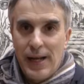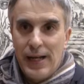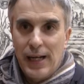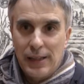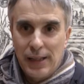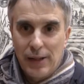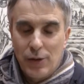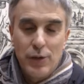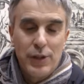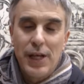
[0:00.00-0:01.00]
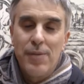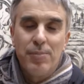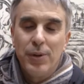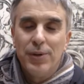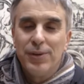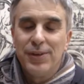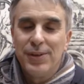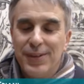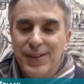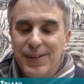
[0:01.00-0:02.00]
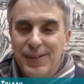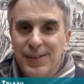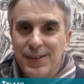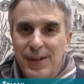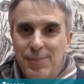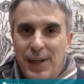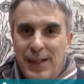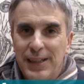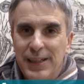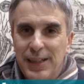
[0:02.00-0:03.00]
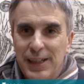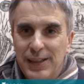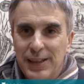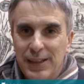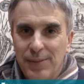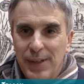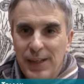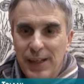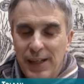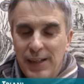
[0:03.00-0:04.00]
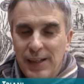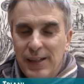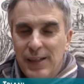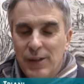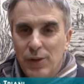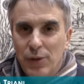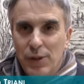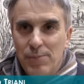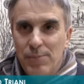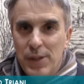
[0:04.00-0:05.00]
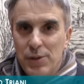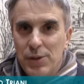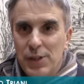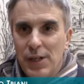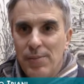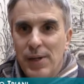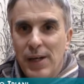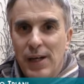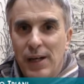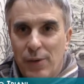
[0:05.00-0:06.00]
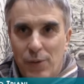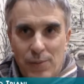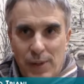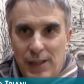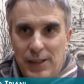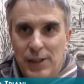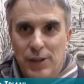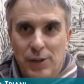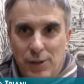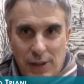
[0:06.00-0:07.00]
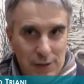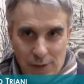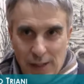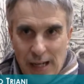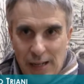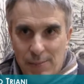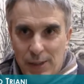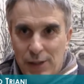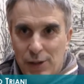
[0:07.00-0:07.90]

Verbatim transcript: è nata col tempo, eh, è partita certamente con l'impegno insieme a Roma in centro nazionale per il